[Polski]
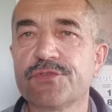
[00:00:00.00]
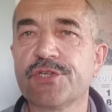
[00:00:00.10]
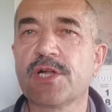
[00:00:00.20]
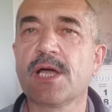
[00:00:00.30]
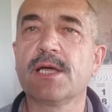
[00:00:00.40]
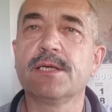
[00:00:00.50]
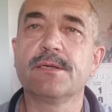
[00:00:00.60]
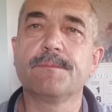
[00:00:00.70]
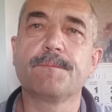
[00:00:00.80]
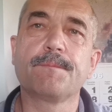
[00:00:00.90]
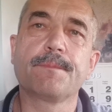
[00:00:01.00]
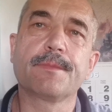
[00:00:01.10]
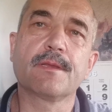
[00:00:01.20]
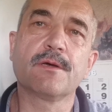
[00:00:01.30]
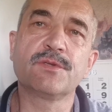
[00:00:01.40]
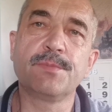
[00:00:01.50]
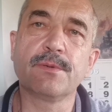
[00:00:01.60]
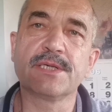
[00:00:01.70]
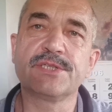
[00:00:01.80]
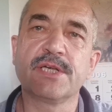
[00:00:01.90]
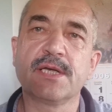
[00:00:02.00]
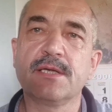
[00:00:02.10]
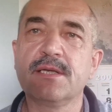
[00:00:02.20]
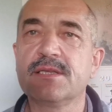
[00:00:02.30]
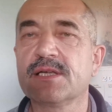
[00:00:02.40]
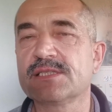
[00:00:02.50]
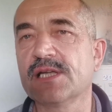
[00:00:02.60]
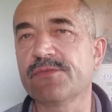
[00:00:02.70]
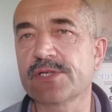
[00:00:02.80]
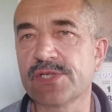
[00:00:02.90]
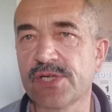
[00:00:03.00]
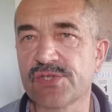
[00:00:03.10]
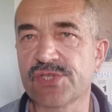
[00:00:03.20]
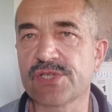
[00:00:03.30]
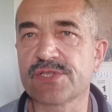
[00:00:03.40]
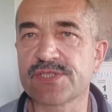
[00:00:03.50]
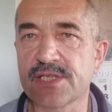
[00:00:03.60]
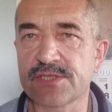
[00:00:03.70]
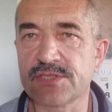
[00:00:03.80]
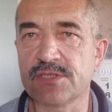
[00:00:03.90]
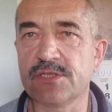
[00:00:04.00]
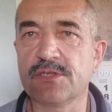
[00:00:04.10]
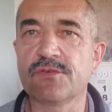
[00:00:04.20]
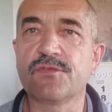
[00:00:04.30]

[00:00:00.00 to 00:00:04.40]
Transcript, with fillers: Wczoraj odbyła się jedna z najważniejszych sesji